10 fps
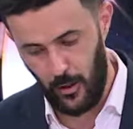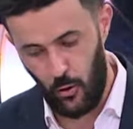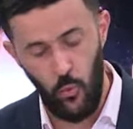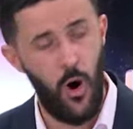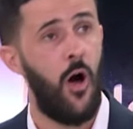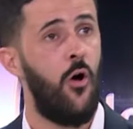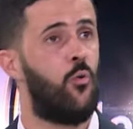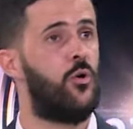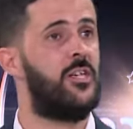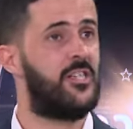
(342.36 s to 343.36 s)
بقوه
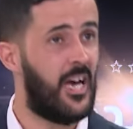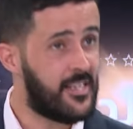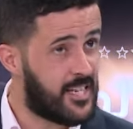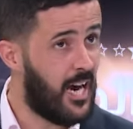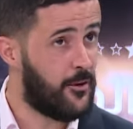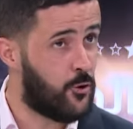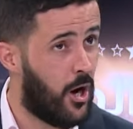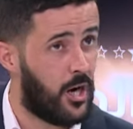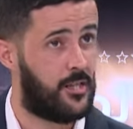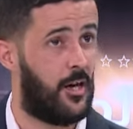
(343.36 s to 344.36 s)
واللي زاد
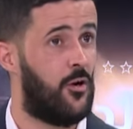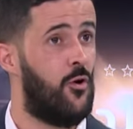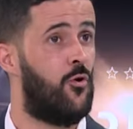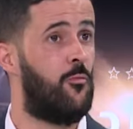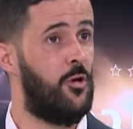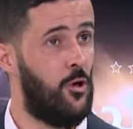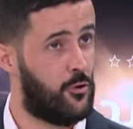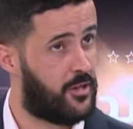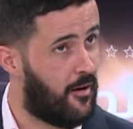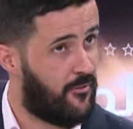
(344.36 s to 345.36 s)
ساعده اكثر
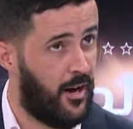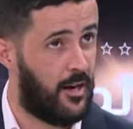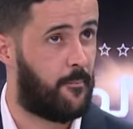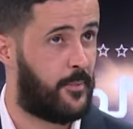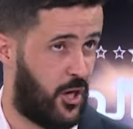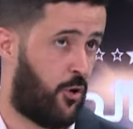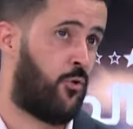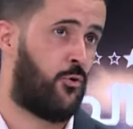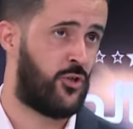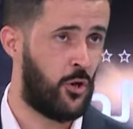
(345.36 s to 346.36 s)
ومنحوا الدافع
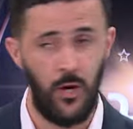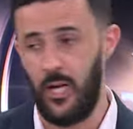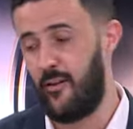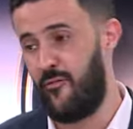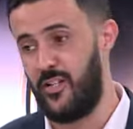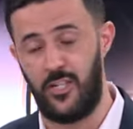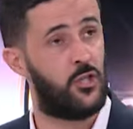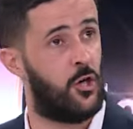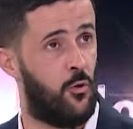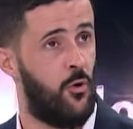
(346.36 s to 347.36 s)
البسيكولوجي والهدف اللي
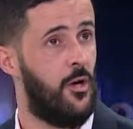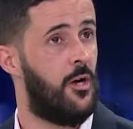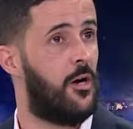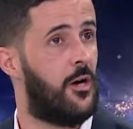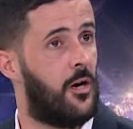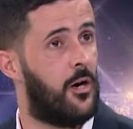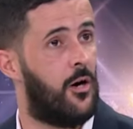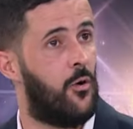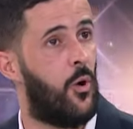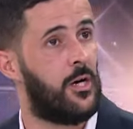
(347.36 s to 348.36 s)
سجلوا
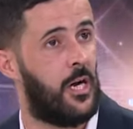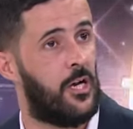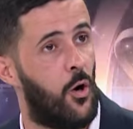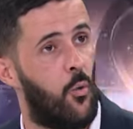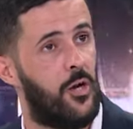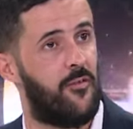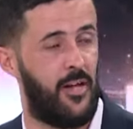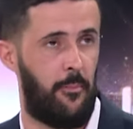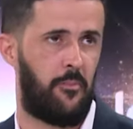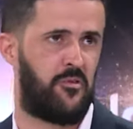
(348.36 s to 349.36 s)
آه هو كان الاول نعم. اللي
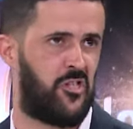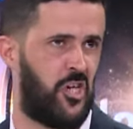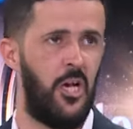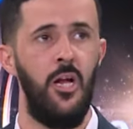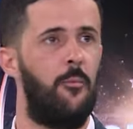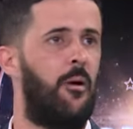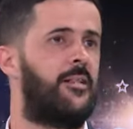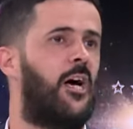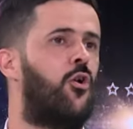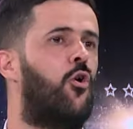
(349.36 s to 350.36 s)
فتح باب التسجيل
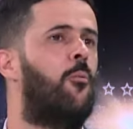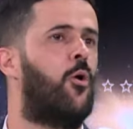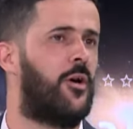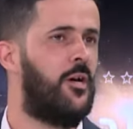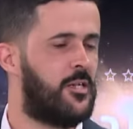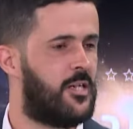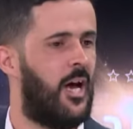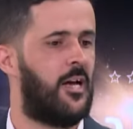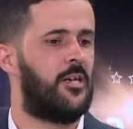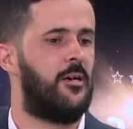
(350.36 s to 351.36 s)
بعدها الامور
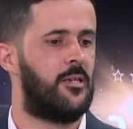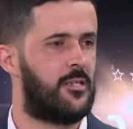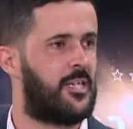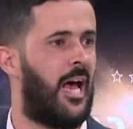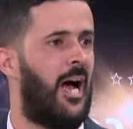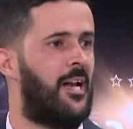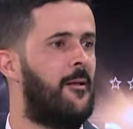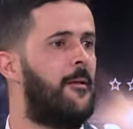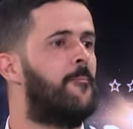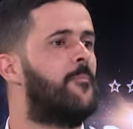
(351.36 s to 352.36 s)
باب التسجيل
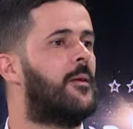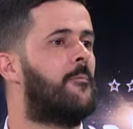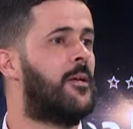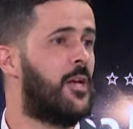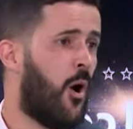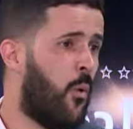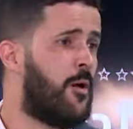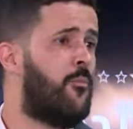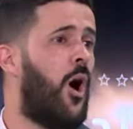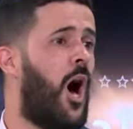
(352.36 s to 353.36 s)
من من من, من
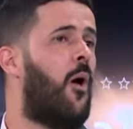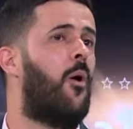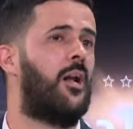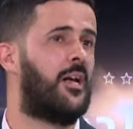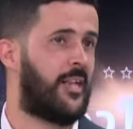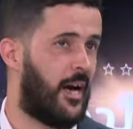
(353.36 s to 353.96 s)
اول محاوله